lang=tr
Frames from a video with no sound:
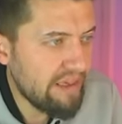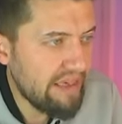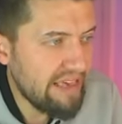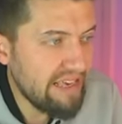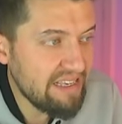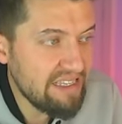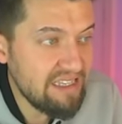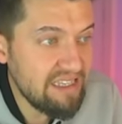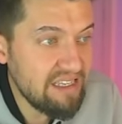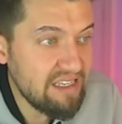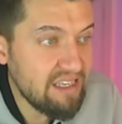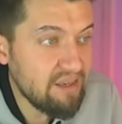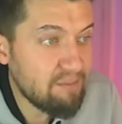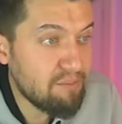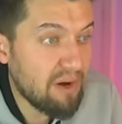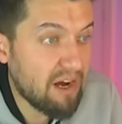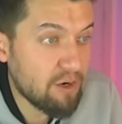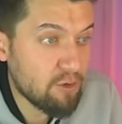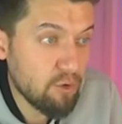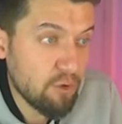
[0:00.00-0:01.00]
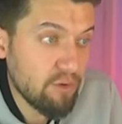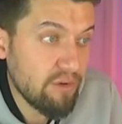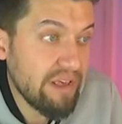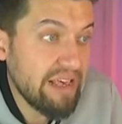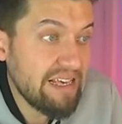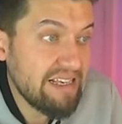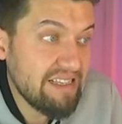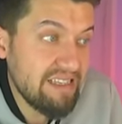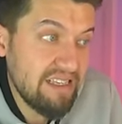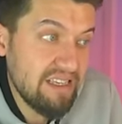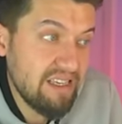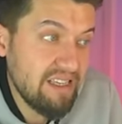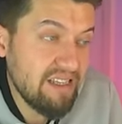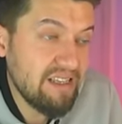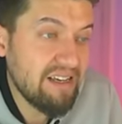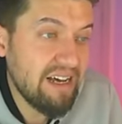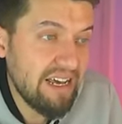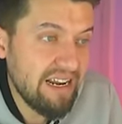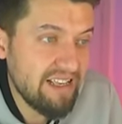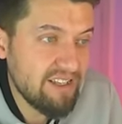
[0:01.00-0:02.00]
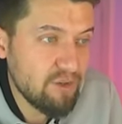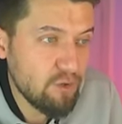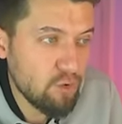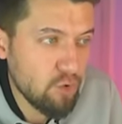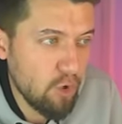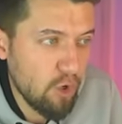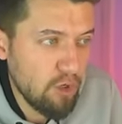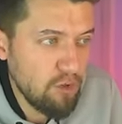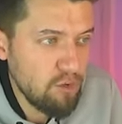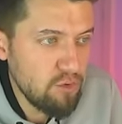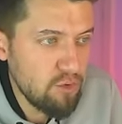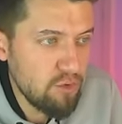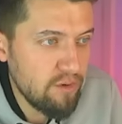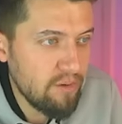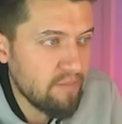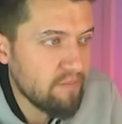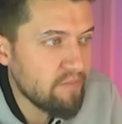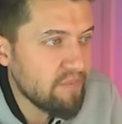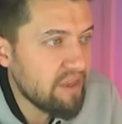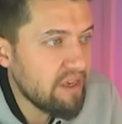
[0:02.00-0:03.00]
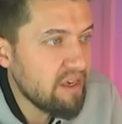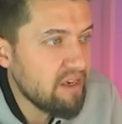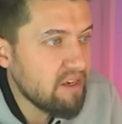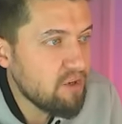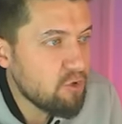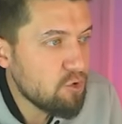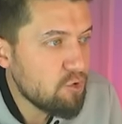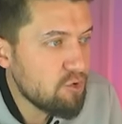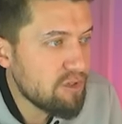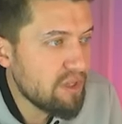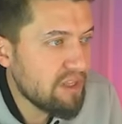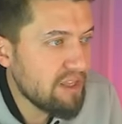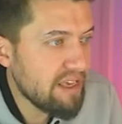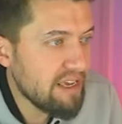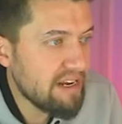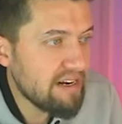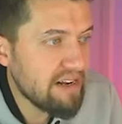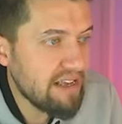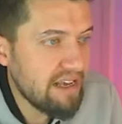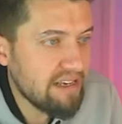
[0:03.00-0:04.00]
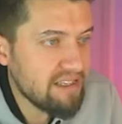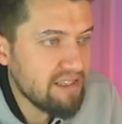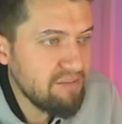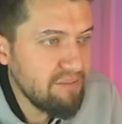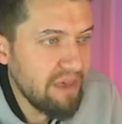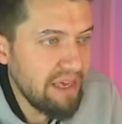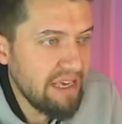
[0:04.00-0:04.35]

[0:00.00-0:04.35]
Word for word: eksi 2 pardon, eksi 2'nin karesi 4, Şurada da yerine yazdım.